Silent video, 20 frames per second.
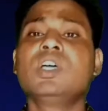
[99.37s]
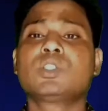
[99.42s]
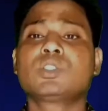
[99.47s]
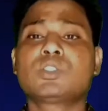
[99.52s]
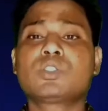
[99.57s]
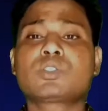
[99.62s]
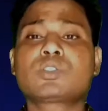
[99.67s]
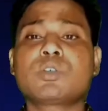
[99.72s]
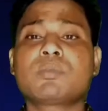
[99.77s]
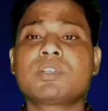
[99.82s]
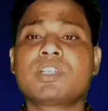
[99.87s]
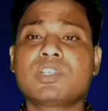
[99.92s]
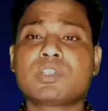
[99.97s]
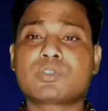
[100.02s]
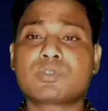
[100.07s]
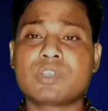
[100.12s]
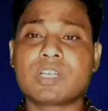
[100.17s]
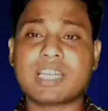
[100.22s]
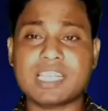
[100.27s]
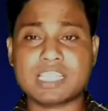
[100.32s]
तो दोस्तों वीडियो
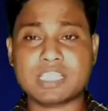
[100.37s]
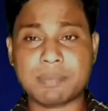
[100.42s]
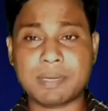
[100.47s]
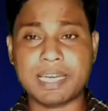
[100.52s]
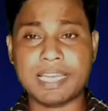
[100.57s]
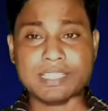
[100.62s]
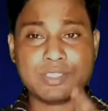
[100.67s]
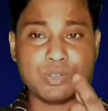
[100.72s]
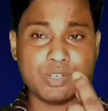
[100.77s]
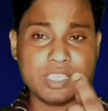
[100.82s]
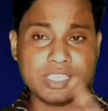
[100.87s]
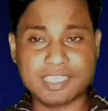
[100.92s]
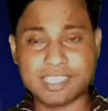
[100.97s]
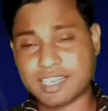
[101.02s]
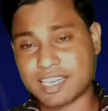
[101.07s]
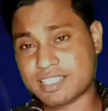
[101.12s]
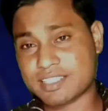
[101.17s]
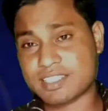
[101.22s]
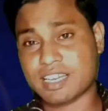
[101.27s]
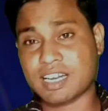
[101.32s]
शुरू करने से पहले एक छोटी सी
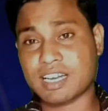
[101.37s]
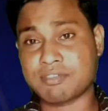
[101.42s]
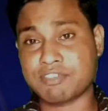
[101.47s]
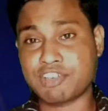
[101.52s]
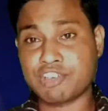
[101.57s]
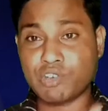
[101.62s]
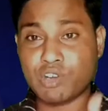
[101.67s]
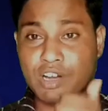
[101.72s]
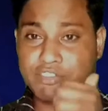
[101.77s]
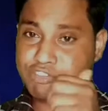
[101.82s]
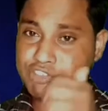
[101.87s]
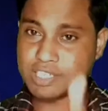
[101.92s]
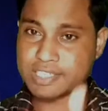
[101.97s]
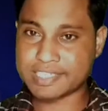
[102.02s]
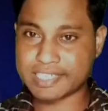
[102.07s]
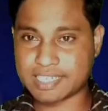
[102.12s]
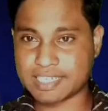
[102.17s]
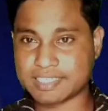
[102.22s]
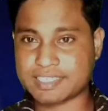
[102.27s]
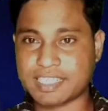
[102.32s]
रिक्वेस्ट अगर वीडियो आपको
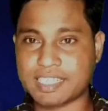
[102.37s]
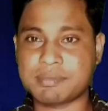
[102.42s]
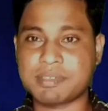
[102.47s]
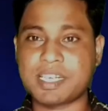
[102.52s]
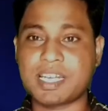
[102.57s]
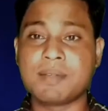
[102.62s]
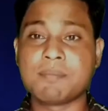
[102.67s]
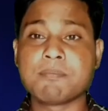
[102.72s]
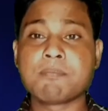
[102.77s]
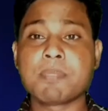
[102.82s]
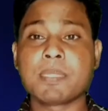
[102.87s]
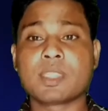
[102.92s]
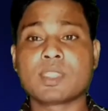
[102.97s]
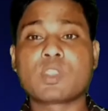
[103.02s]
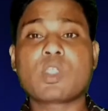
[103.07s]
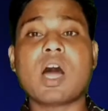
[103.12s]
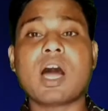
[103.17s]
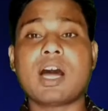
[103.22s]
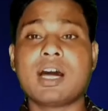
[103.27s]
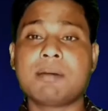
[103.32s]
अच्छा लगता है मेरा
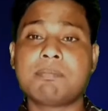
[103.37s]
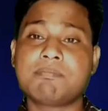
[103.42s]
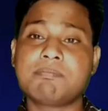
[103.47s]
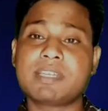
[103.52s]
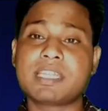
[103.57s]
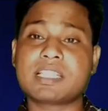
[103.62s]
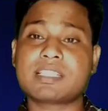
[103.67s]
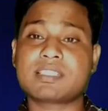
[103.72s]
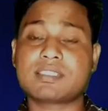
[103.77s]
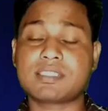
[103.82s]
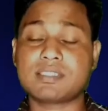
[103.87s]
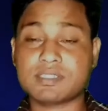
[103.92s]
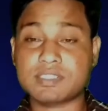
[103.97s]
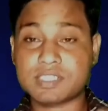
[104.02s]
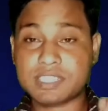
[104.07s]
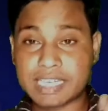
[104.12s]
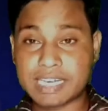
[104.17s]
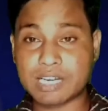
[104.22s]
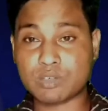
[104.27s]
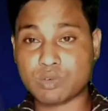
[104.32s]
तो आप मेरा
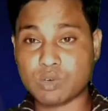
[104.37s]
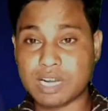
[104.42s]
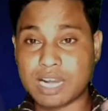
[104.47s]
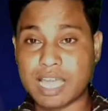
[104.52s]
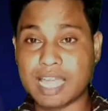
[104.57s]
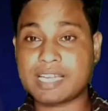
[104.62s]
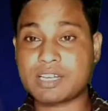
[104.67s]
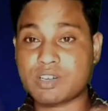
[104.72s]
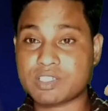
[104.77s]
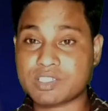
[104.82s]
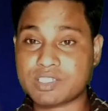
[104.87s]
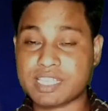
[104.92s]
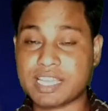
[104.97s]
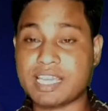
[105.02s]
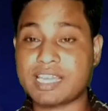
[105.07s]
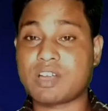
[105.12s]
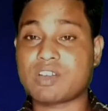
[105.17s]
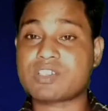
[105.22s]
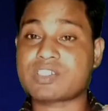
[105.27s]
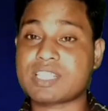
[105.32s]
चैनल को लाइक और
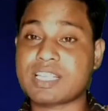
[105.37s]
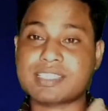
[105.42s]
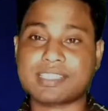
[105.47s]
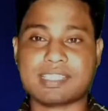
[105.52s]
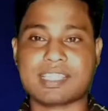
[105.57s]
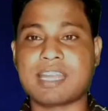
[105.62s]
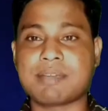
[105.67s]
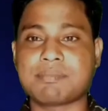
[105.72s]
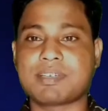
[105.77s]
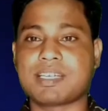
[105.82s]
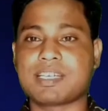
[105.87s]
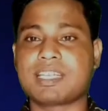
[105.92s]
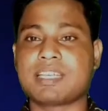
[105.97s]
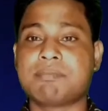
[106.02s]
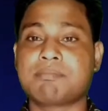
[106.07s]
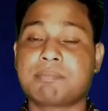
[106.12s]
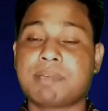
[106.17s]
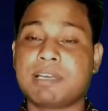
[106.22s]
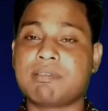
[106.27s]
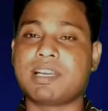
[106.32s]
शेयर और सब्सक्राइब करके
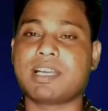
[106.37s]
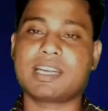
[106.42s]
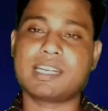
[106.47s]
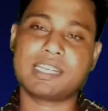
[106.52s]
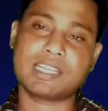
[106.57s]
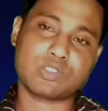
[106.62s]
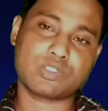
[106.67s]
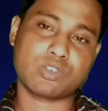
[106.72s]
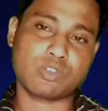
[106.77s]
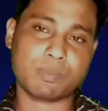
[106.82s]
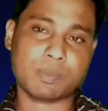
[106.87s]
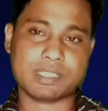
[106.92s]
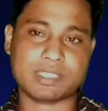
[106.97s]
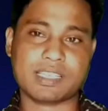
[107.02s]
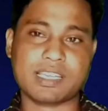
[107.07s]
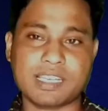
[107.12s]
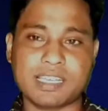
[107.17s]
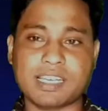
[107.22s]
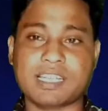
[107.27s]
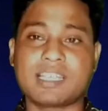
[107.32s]
बिल वाला घंटे का जरूर
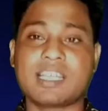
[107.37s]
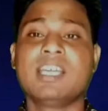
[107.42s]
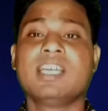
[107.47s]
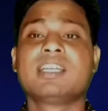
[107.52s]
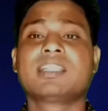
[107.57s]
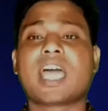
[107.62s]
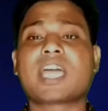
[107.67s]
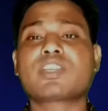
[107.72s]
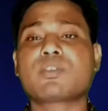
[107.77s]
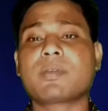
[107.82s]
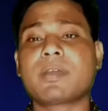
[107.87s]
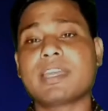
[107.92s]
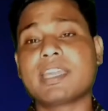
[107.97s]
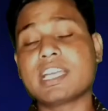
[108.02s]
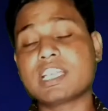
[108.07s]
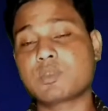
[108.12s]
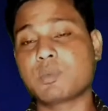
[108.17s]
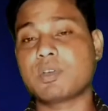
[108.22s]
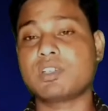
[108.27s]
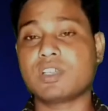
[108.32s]
प्रेस करके रखना ताकि जो
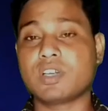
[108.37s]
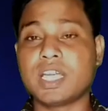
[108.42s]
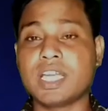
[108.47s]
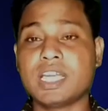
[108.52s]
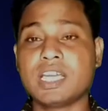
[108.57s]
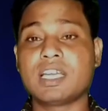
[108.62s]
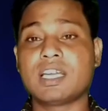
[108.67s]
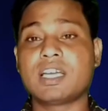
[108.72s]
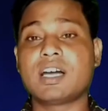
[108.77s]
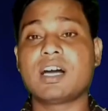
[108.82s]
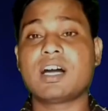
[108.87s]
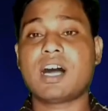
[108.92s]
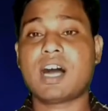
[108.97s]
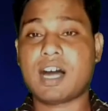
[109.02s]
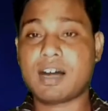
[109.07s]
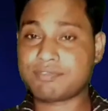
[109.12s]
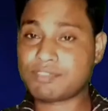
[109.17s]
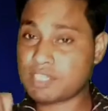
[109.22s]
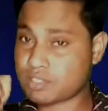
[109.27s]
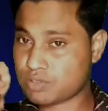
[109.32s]
नेक्स्ट वीडियो है
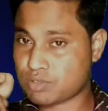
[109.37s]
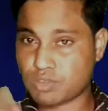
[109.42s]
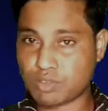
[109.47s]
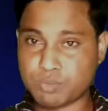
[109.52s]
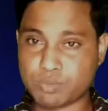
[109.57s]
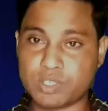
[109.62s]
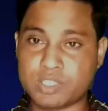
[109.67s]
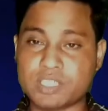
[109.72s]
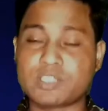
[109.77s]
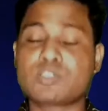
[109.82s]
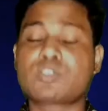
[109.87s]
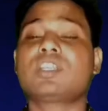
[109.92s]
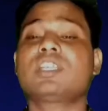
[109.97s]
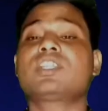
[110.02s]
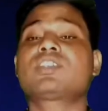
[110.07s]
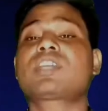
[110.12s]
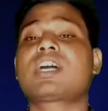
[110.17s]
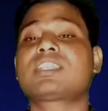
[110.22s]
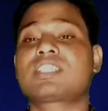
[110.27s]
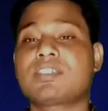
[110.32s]
आप तक जरूर पहुंचे तो चलिए
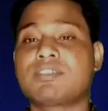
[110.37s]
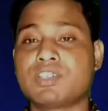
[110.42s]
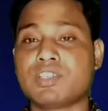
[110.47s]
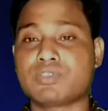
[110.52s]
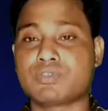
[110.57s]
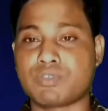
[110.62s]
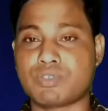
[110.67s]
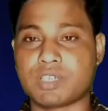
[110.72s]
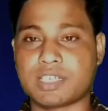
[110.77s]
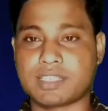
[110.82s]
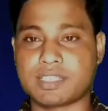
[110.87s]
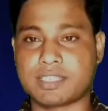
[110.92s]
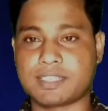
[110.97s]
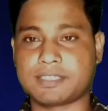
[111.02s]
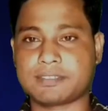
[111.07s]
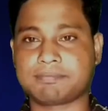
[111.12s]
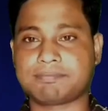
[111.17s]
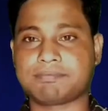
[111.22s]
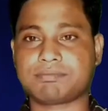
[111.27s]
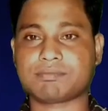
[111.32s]
दोस्तों आज का वीडियो शुरू करते हैं